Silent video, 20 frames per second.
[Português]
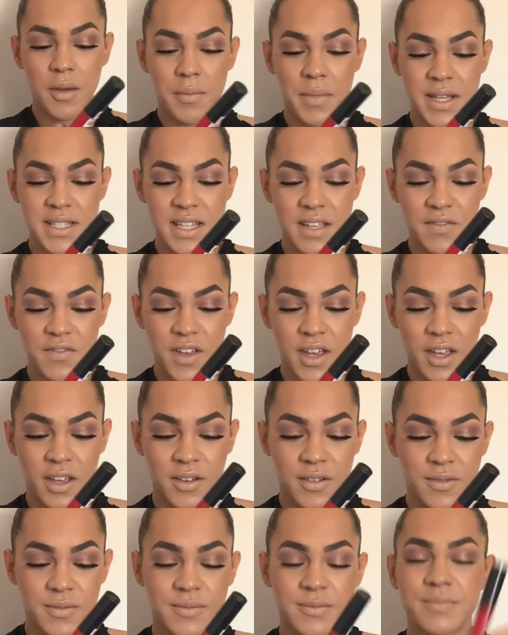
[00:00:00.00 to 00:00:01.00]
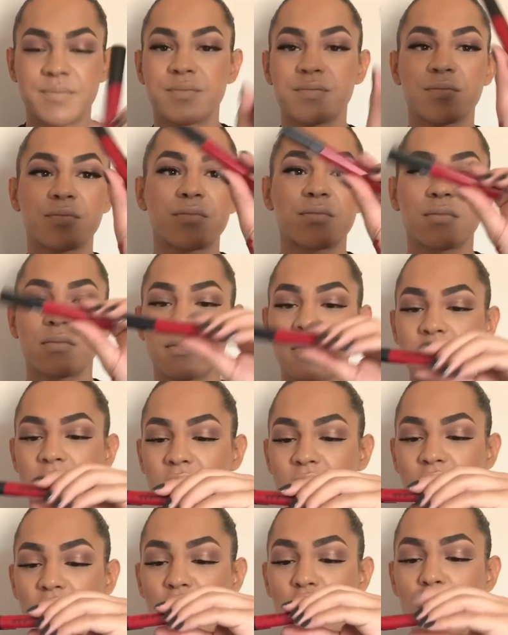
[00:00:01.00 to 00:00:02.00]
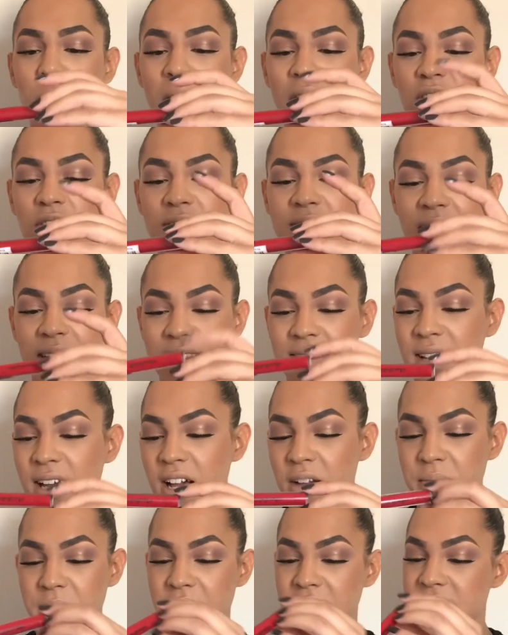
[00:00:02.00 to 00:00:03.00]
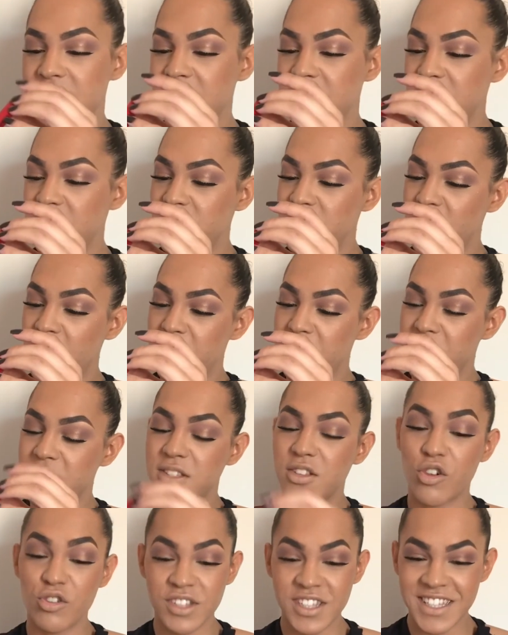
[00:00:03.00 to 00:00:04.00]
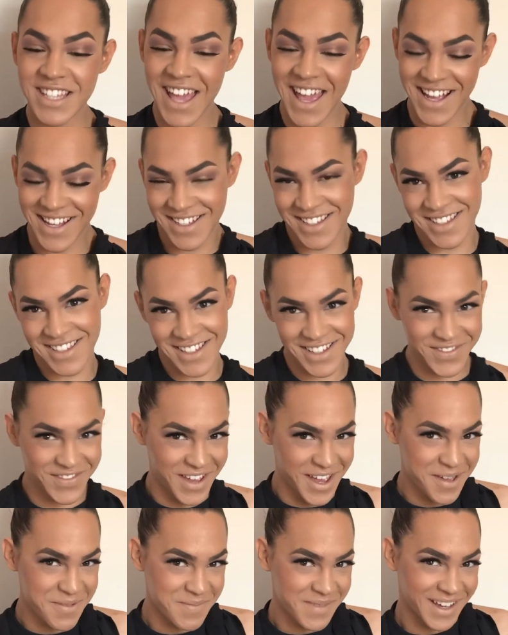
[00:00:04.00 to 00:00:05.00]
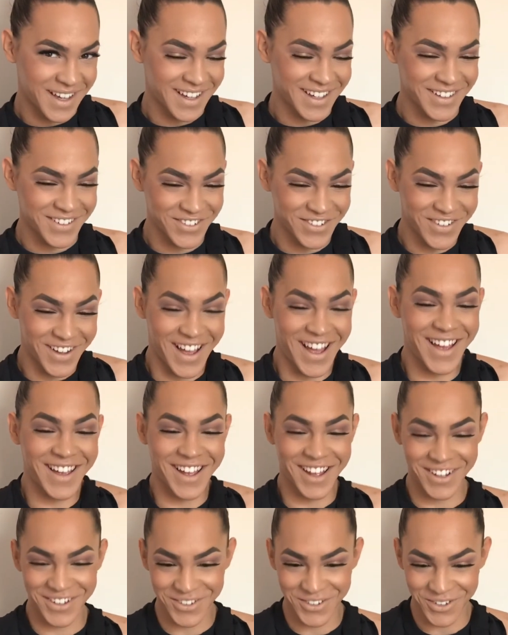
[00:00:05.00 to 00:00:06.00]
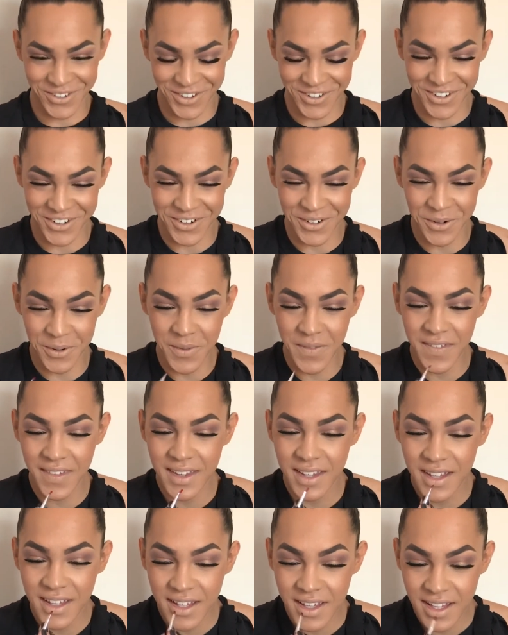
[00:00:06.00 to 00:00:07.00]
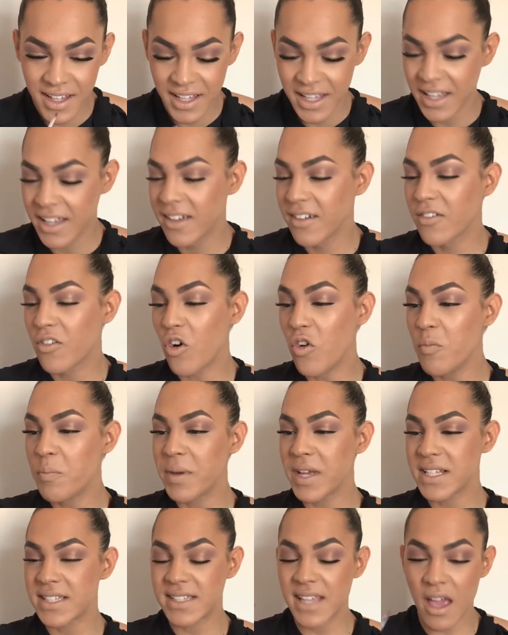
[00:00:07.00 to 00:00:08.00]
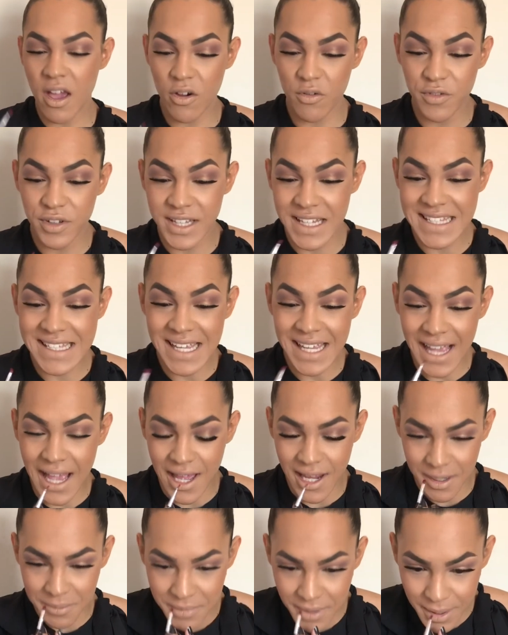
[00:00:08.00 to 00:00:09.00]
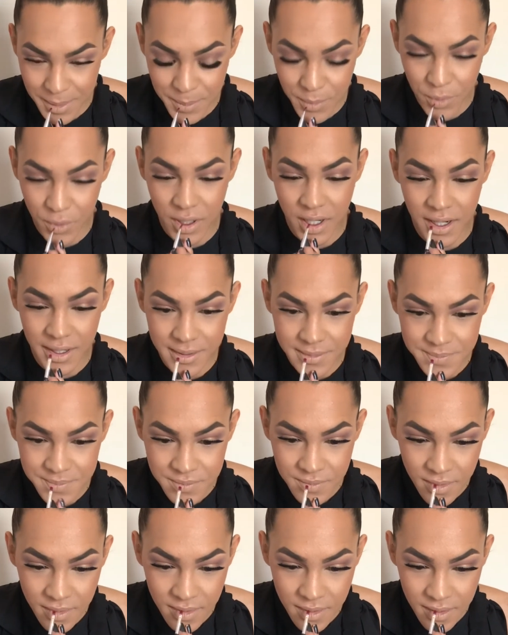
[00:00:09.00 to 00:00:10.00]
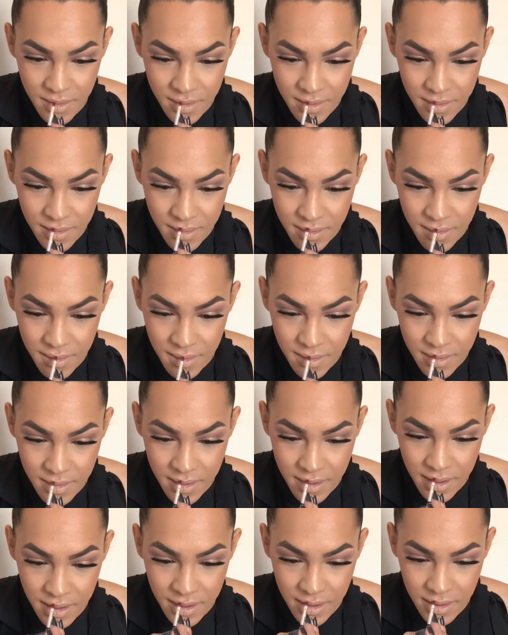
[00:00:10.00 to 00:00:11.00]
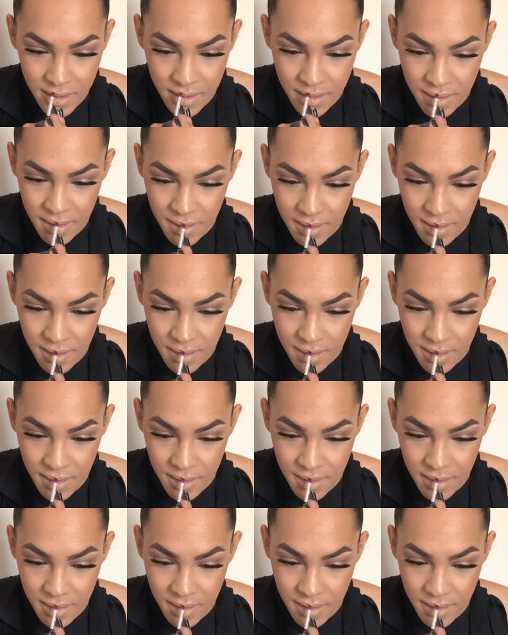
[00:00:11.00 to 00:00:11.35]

Mas enfim. O batom da Tami esse aqui chama Sou Sexy Vermelho. Ah, adoro! Com o pincel, eu vou desenhar a minha boca. Né?